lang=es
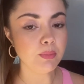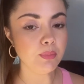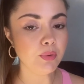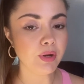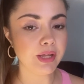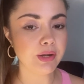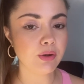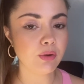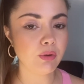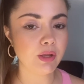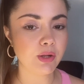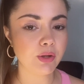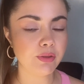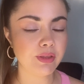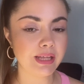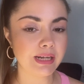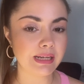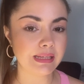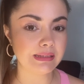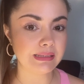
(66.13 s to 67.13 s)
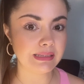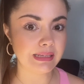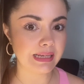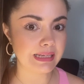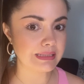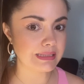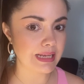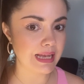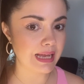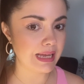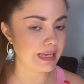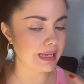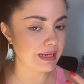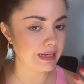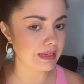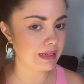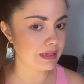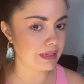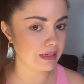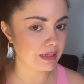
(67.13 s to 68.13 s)
Bueno, luego de retirar ya
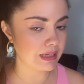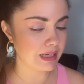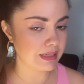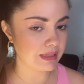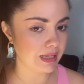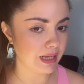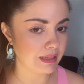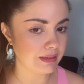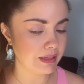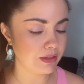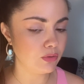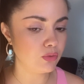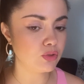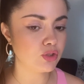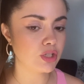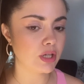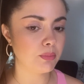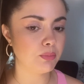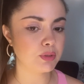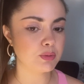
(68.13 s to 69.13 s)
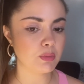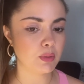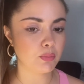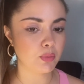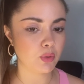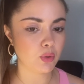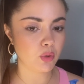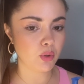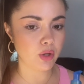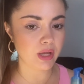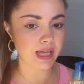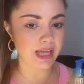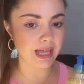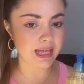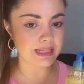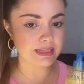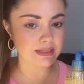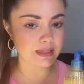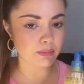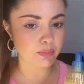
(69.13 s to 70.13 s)
el, gel de ducha, pues me pongo
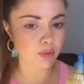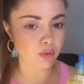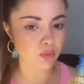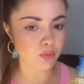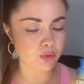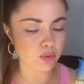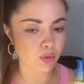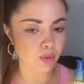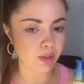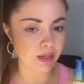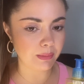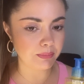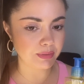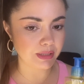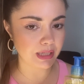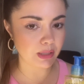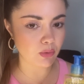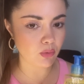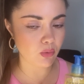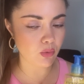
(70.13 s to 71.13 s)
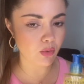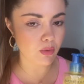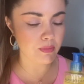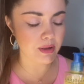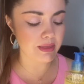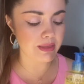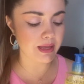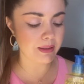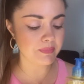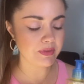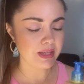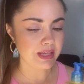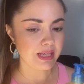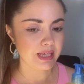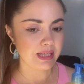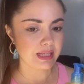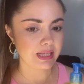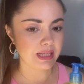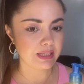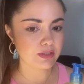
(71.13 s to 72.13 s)
este producto con la piel húmeda,
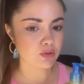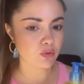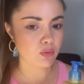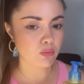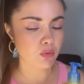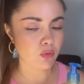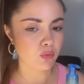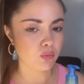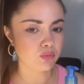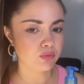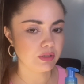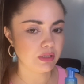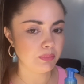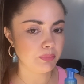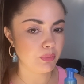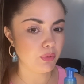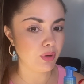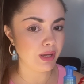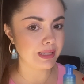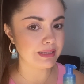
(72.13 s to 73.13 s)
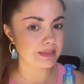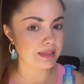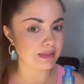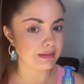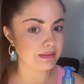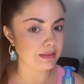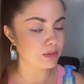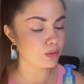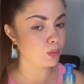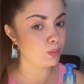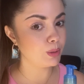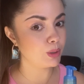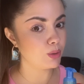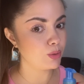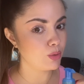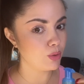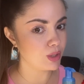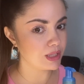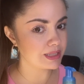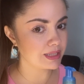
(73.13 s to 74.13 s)
que es como un tipo aceitito,
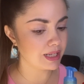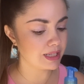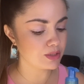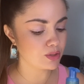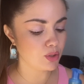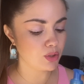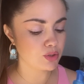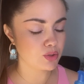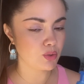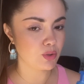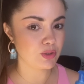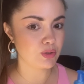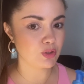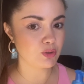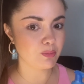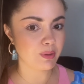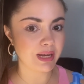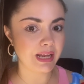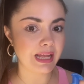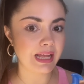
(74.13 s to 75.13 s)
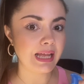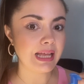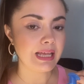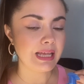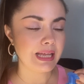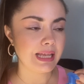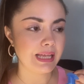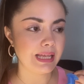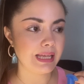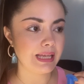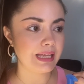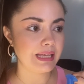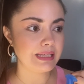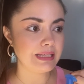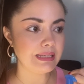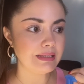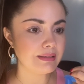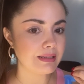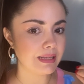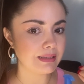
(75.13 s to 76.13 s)
pero no es grasoso. Esto es para eh,
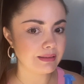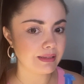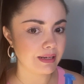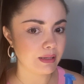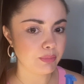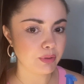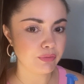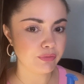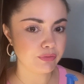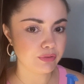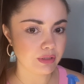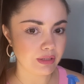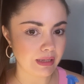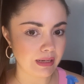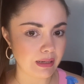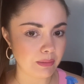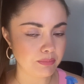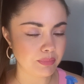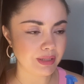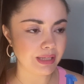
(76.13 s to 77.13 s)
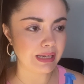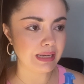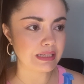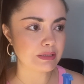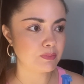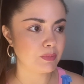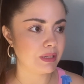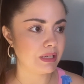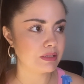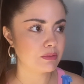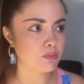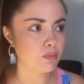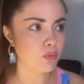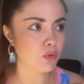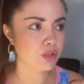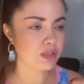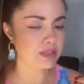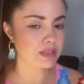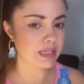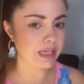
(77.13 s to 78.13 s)
hidratar a profundidad la piel, las pieles
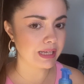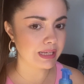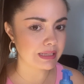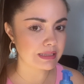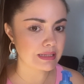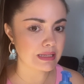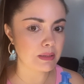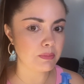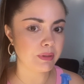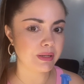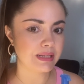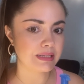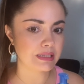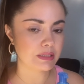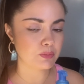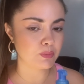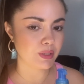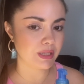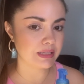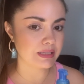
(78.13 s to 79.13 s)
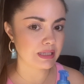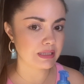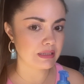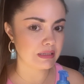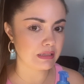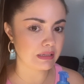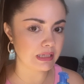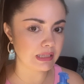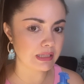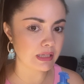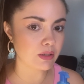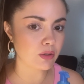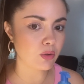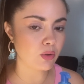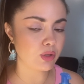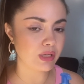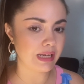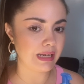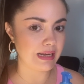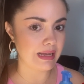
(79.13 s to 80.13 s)
muy secas y para esas pieles que se irritan
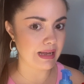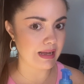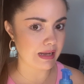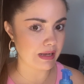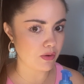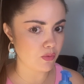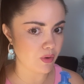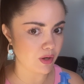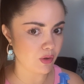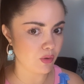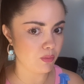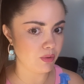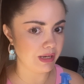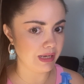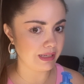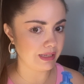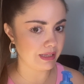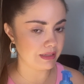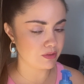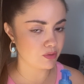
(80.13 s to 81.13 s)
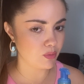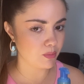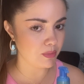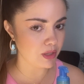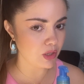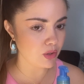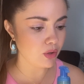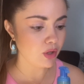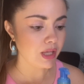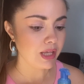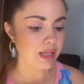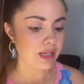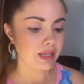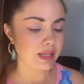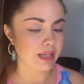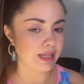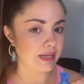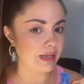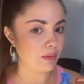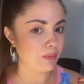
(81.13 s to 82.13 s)
con el agua, como en el caso mío,
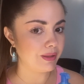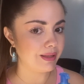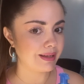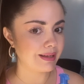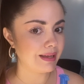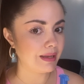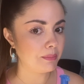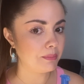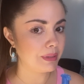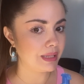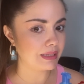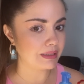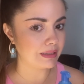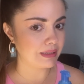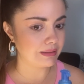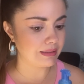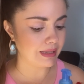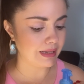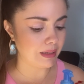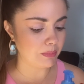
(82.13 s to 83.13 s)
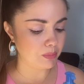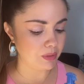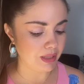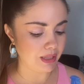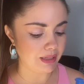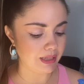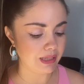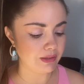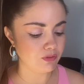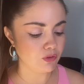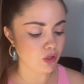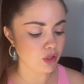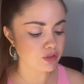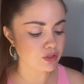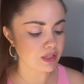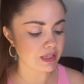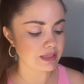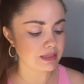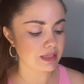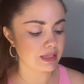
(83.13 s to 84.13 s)
que el agua de acá me irrita la piel.
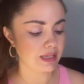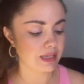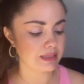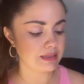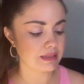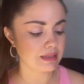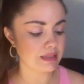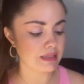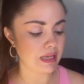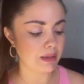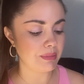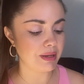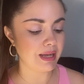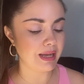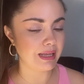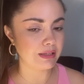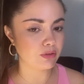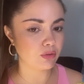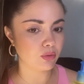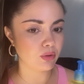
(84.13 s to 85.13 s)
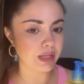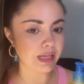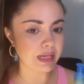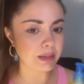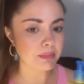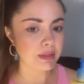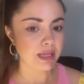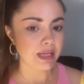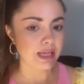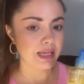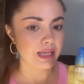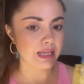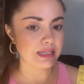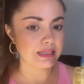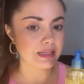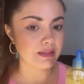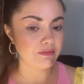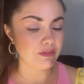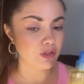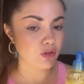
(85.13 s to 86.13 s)
Entonces, este se llama Atoder,
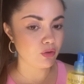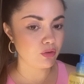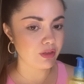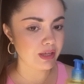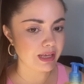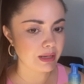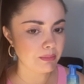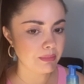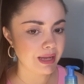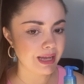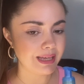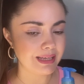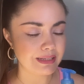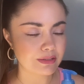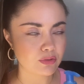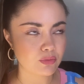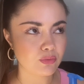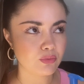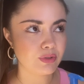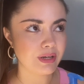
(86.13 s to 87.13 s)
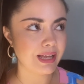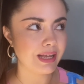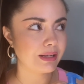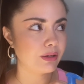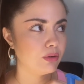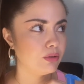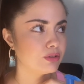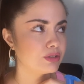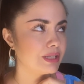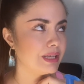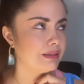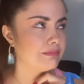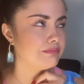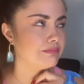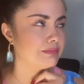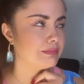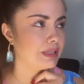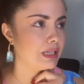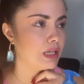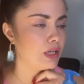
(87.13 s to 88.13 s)
es de Bioderma, es una cosa
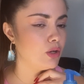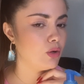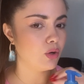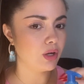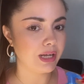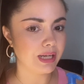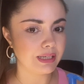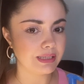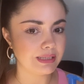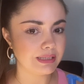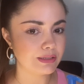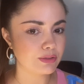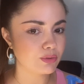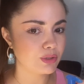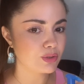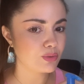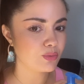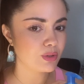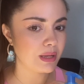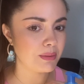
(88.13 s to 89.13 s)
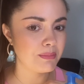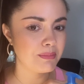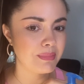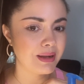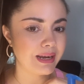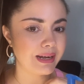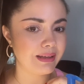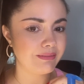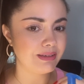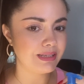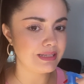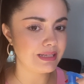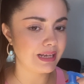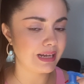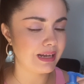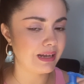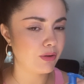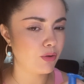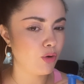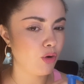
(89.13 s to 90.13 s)
loca. Esto es una maravilla.
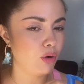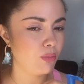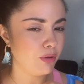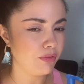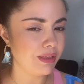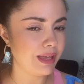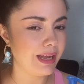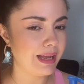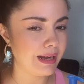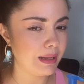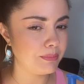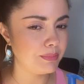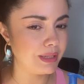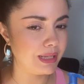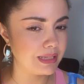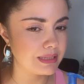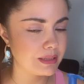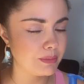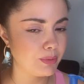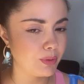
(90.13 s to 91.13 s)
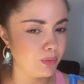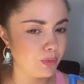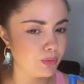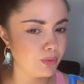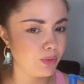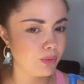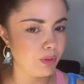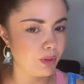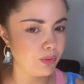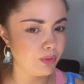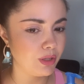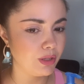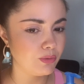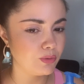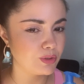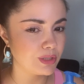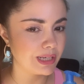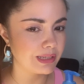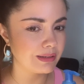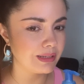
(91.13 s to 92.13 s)
El Cómo deja la piel este producto luego de
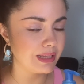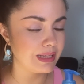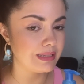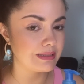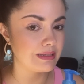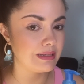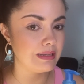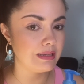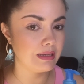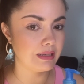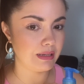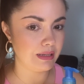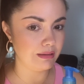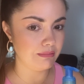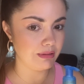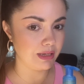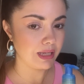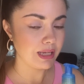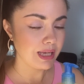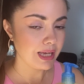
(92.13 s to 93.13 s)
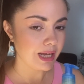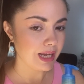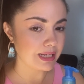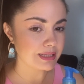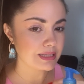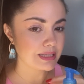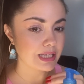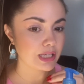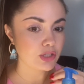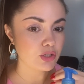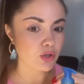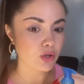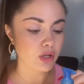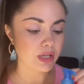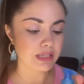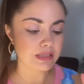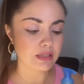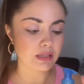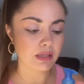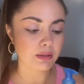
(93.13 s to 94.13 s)
ducharte es increíble. Así que yo
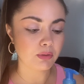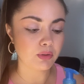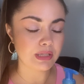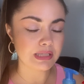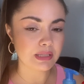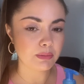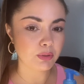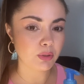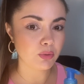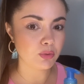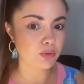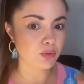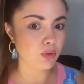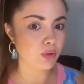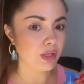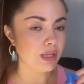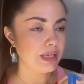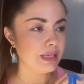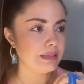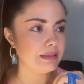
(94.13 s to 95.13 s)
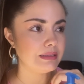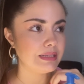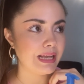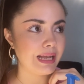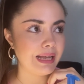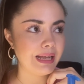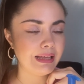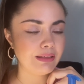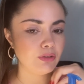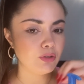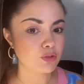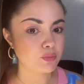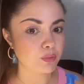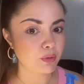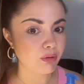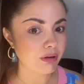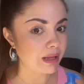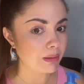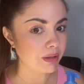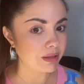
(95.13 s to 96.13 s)
este, con este producto ya adiós
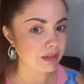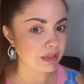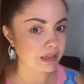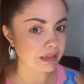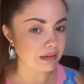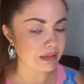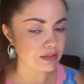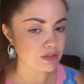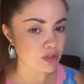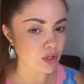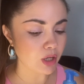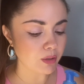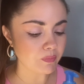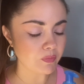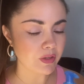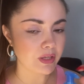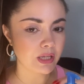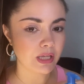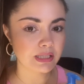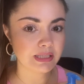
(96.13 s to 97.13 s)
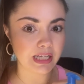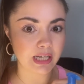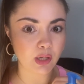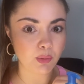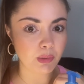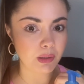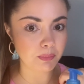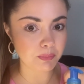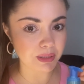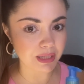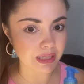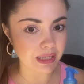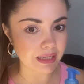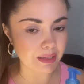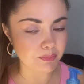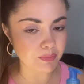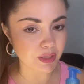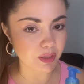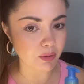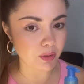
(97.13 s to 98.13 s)
problema de irritación, ya no me pica
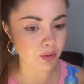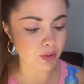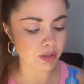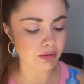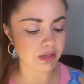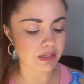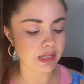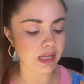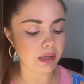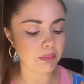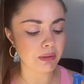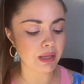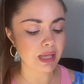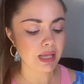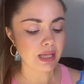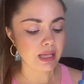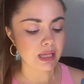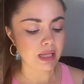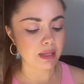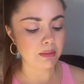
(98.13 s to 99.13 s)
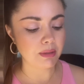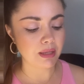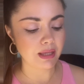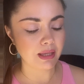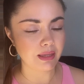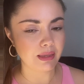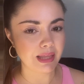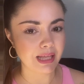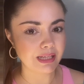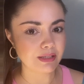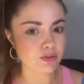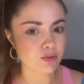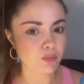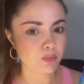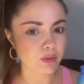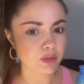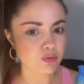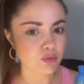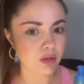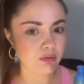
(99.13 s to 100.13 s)
la piel luego de bañarme y me queda
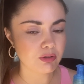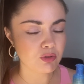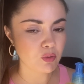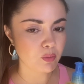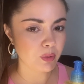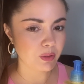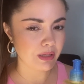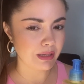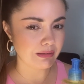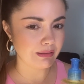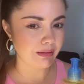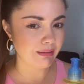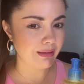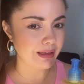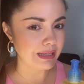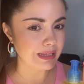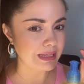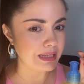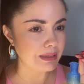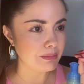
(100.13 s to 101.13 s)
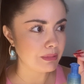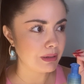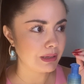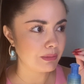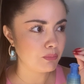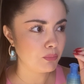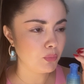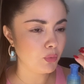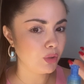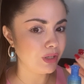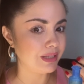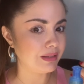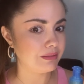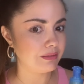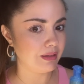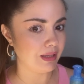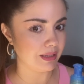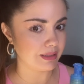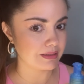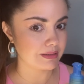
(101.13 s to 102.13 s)
súper suave, súper hidratada y muy
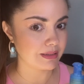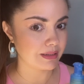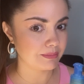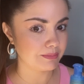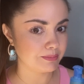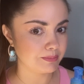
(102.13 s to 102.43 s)
tersa.